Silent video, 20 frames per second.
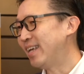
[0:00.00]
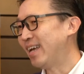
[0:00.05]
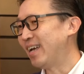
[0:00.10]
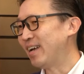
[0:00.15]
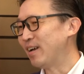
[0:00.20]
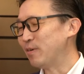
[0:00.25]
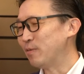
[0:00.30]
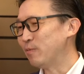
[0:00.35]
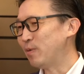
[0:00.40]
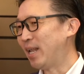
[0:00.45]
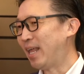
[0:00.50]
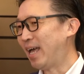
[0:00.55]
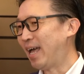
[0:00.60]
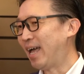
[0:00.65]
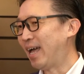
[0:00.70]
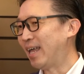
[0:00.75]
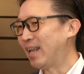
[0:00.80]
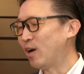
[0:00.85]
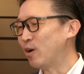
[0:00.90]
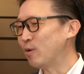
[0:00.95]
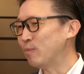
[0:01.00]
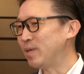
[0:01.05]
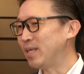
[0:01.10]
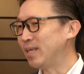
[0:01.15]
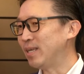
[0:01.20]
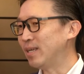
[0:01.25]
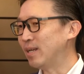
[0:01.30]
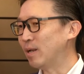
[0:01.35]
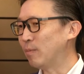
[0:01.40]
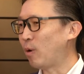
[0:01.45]
ี่ยเวลาเรามี
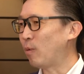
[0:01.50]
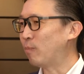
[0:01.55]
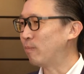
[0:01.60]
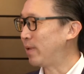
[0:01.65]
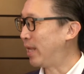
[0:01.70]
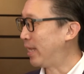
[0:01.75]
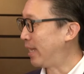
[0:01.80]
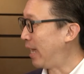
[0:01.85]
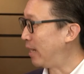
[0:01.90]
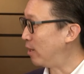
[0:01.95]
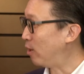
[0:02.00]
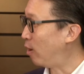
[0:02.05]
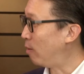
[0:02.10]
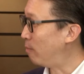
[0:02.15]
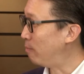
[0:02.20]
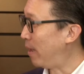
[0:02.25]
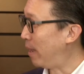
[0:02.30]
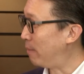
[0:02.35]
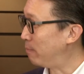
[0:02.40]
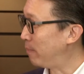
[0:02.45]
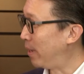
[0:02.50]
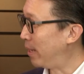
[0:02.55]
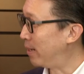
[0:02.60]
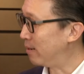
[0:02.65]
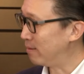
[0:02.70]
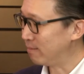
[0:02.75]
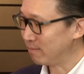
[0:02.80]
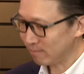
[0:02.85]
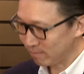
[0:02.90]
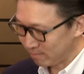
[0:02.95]
ระบบในการออมแบบเป็น
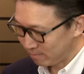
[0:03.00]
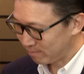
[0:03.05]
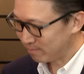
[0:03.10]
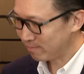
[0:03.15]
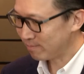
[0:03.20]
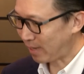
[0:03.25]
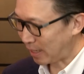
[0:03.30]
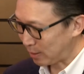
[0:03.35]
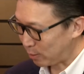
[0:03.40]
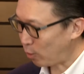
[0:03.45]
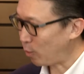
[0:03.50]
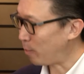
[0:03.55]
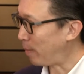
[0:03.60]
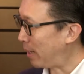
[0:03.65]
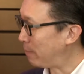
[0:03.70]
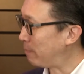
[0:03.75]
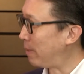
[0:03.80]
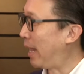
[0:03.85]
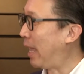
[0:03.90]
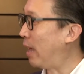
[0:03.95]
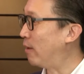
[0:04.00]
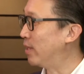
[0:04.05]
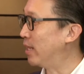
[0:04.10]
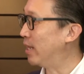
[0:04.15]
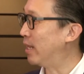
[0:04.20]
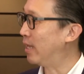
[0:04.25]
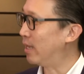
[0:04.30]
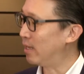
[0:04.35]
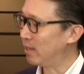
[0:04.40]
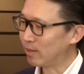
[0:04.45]
อัตโนมัติไปแล้วเนี่ย
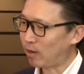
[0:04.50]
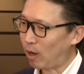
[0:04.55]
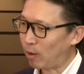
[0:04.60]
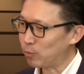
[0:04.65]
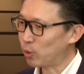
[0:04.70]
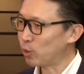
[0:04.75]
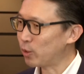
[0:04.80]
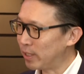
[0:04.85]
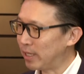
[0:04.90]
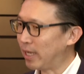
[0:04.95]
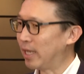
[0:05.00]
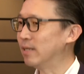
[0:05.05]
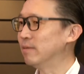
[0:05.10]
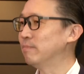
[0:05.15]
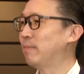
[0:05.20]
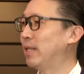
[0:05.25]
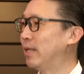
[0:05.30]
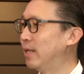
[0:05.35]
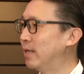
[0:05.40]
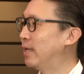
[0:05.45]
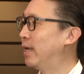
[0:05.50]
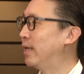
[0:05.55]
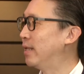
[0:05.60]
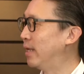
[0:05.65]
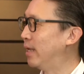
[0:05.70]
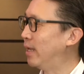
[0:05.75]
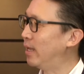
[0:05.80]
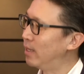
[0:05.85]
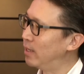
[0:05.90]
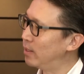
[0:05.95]
นะออมทุกเดือนไปเรื่อยๆ
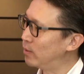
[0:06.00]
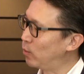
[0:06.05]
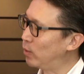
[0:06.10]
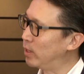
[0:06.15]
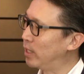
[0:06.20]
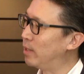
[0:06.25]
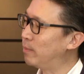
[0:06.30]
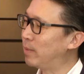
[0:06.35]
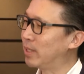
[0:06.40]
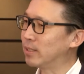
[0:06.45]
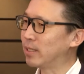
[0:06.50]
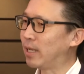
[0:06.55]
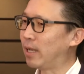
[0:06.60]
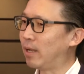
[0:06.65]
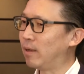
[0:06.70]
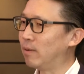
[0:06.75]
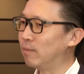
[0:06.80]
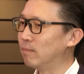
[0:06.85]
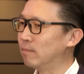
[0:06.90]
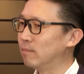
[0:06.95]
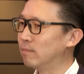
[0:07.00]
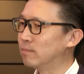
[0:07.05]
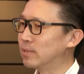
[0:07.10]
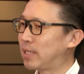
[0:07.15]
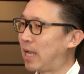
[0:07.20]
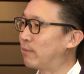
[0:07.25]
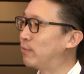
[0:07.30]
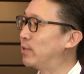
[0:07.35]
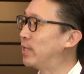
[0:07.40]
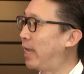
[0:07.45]
เนี่ยตัวนี้มันจะส
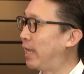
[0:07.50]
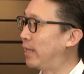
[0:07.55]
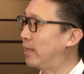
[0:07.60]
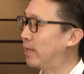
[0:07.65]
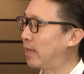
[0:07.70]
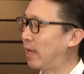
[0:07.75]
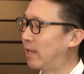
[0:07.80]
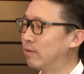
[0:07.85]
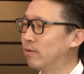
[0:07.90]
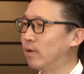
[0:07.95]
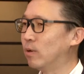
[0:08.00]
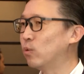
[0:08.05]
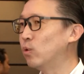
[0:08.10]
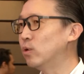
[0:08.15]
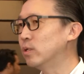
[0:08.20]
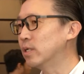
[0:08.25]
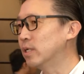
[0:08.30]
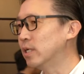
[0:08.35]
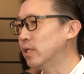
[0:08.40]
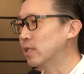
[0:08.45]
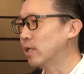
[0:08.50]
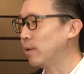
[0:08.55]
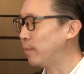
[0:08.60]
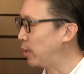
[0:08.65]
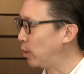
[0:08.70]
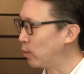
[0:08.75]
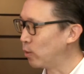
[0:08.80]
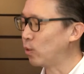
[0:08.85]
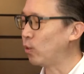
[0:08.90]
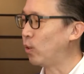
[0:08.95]
ร้างวินัยในการที่ว่าหุ้นขึ้นก็ไม่
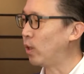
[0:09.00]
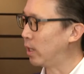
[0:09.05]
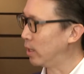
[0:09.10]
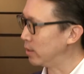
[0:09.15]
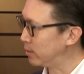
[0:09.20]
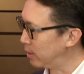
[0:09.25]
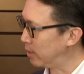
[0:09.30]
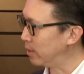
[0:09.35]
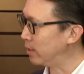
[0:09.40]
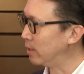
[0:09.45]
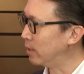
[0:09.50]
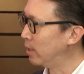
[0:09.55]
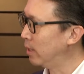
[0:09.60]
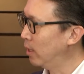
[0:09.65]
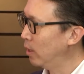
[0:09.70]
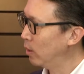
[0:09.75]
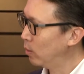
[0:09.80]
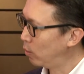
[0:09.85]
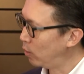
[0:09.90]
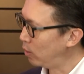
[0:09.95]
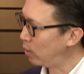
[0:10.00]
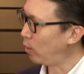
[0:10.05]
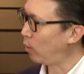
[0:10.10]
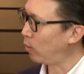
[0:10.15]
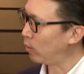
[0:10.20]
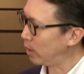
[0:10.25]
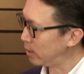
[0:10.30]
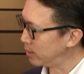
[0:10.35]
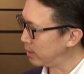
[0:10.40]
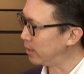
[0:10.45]
ต้องกลัวก็ซื้อ หุ้นลง
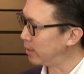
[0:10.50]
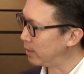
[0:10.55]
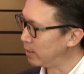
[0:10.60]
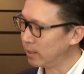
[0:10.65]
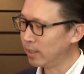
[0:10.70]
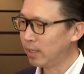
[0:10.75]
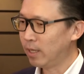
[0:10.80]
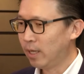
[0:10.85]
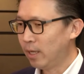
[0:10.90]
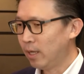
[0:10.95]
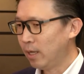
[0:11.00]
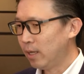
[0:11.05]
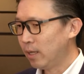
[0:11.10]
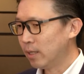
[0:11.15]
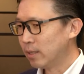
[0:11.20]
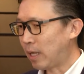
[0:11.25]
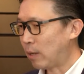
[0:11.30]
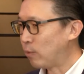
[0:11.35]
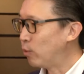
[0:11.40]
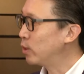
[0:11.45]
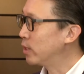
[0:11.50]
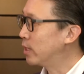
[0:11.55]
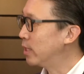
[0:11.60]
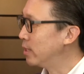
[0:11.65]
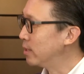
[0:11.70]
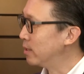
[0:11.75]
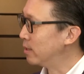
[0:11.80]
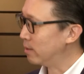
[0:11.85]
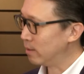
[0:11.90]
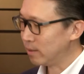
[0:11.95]
ก็ซื้อ แต่หุ้น
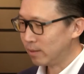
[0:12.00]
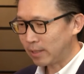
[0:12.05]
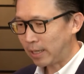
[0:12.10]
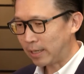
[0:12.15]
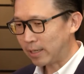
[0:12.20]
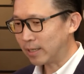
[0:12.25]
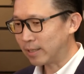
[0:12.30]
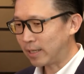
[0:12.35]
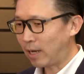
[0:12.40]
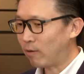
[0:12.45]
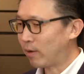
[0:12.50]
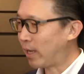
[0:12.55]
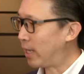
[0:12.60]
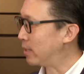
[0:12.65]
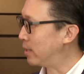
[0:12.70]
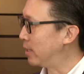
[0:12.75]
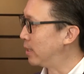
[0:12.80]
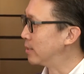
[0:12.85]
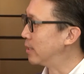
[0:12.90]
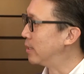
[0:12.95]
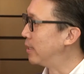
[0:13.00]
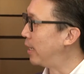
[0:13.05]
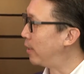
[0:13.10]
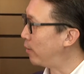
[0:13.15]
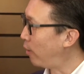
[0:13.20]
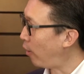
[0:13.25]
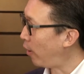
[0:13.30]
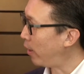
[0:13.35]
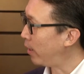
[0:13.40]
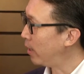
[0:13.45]
ขึ้นในเงินเท่ากันก็จะซื้อได้
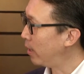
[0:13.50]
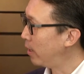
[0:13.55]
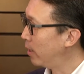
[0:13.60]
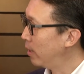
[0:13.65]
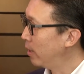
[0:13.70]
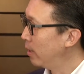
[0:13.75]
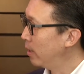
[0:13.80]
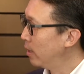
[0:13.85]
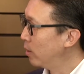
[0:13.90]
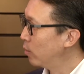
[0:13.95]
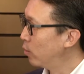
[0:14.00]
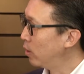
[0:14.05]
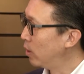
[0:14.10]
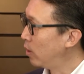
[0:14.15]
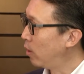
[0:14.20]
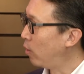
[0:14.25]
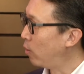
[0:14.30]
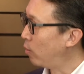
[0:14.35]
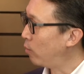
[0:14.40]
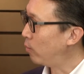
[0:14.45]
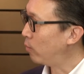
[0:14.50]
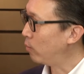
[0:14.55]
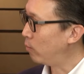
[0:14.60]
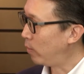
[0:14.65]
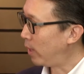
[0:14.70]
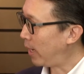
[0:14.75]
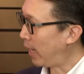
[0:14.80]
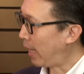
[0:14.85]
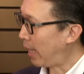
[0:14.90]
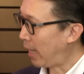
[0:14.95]
น้อย หุ้นลง
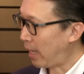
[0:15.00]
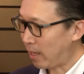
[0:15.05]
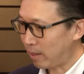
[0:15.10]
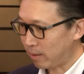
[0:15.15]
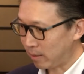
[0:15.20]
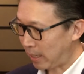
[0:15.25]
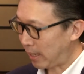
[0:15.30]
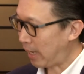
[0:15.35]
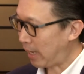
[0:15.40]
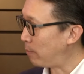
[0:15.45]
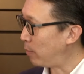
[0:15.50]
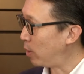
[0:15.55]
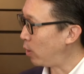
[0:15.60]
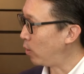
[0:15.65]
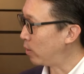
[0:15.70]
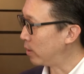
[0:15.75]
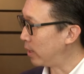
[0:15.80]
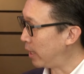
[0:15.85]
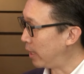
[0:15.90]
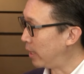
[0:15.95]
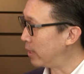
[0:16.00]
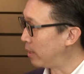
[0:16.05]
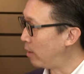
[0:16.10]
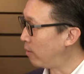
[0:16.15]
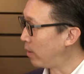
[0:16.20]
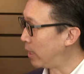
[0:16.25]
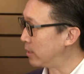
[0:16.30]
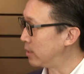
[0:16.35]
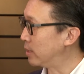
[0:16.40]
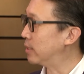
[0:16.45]
เวลารามันลงในเงินเท่า
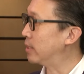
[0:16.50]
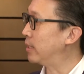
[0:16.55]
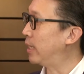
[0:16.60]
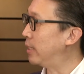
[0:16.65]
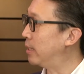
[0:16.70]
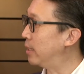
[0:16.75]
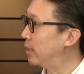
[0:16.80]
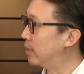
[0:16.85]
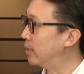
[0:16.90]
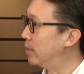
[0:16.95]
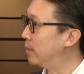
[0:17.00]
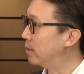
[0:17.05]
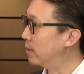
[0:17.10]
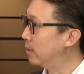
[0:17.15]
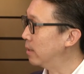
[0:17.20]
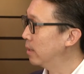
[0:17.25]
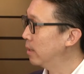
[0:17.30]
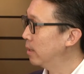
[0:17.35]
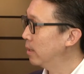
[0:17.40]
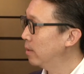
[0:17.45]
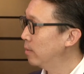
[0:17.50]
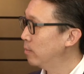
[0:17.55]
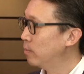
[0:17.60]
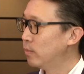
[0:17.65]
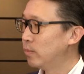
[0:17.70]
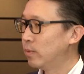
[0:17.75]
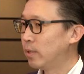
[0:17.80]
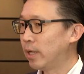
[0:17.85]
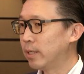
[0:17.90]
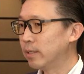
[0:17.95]
กันจะซื้อได้เยอะขึ้นครับ
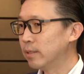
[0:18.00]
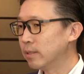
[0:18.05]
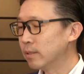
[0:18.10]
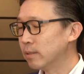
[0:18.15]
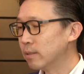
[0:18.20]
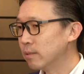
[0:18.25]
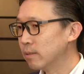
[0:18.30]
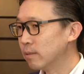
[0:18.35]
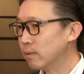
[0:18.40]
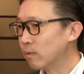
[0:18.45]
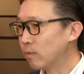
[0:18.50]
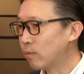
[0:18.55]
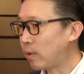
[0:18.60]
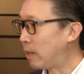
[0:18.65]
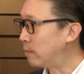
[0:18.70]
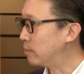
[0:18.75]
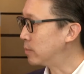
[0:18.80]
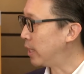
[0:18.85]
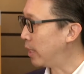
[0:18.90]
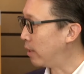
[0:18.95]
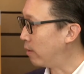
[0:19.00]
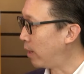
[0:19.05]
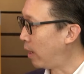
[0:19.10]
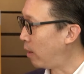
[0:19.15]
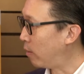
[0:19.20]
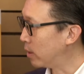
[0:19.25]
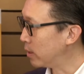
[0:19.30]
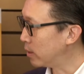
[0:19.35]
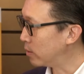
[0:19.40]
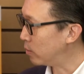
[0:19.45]
ดังนั้นความเสี่ยงของเรา
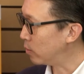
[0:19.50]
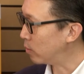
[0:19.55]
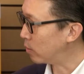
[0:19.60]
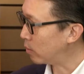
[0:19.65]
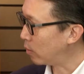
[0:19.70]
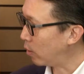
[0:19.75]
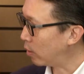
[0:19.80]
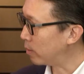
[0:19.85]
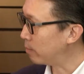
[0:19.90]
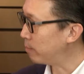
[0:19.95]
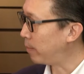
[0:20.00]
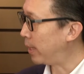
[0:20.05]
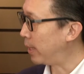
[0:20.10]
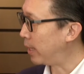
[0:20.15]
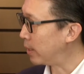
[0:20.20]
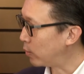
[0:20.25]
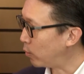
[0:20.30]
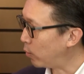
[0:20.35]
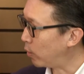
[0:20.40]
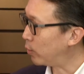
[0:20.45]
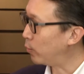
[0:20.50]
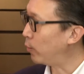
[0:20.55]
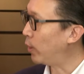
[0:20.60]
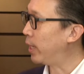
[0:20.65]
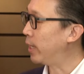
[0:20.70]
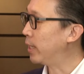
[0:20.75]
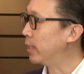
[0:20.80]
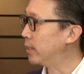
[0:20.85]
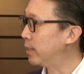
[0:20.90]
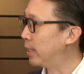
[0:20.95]
ก็จะถูกลดไปในตัวด้วย
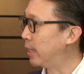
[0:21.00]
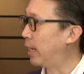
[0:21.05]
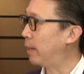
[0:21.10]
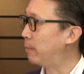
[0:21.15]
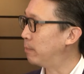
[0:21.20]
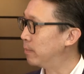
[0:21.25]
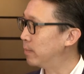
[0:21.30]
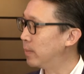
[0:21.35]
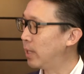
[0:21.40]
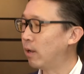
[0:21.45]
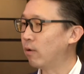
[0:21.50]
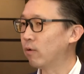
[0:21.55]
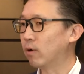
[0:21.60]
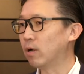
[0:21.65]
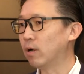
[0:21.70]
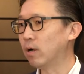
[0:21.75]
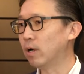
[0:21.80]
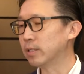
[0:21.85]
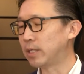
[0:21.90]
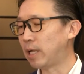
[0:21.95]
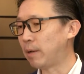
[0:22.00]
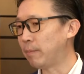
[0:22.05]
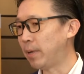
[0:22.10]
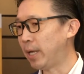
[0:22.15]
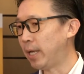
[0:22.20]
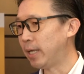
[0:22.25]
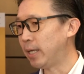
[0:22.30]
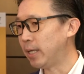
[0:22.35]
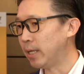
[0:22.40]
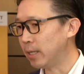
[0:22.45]
นะครับ แล้วก็ทำ
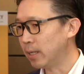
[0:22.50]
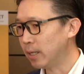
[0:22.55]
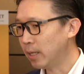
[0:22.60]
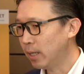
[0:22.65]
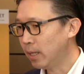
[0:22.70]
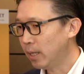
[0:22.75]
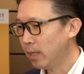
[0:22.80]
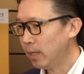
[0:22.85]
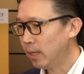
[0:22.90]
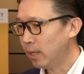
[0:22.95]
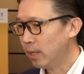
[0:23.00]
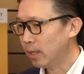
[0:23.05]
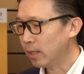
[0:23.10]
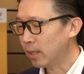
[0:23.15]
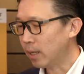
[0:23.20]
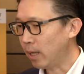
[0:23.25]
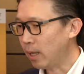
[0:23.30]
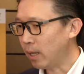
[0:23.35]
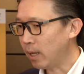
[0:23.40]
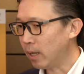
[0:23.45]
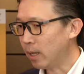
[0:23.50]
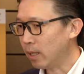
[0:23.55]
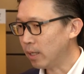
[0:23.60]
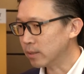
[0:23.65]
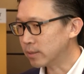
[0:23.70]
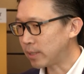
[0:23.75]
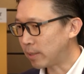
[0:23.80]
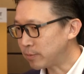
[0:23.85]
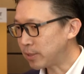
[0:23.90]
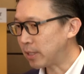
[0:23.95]
ให้
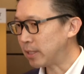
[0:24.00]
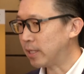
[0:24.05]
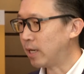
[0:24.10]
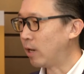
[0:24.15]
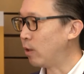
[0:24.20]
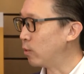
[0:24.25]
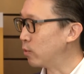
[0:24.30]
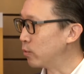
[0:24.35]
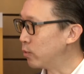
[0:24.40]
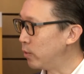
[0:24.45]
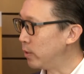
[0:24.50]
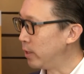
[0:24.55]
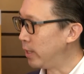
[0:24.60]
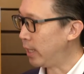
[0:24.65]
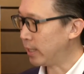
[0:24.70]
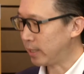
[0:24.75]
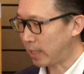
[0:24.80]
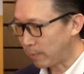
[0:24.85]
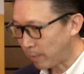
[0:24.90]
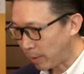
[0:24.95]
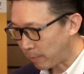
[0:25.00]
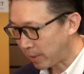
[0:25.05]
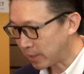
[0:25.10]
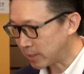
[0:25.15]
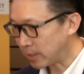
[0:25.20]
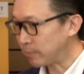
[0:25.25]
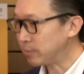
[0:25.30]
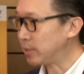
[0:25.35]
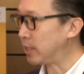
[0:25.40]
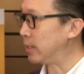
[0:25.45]
ทรัพย์สินที่เราลงทุนเนี่ยถ้ามันเป็น
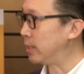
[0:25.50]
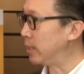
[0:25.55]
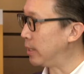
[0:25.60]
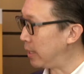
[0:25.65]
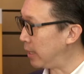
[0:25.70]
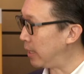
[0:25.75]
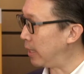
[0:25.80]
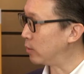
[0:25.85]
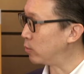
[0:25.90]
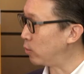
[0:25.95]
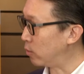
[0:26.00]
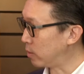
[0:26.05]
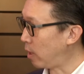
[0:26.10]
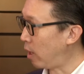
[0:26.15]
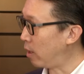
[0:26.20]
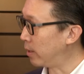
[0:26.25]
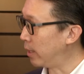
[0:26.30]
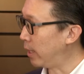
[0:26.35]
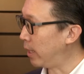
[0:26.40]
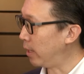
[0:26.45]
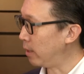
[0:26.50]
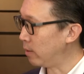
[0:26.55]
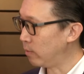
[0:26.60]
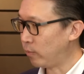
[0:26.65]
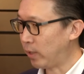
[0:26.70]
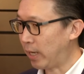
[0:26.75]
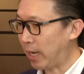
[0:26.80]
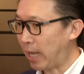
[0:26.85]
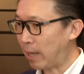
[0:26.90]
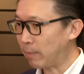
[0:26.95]
ทรัพย์สินที่ดีและถูกต้องเนี่ย
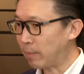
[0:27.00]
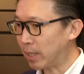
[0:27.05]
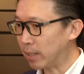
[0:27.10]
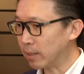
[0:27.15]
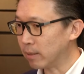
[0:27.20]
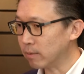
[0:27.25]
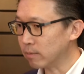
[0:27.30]
เวลามัน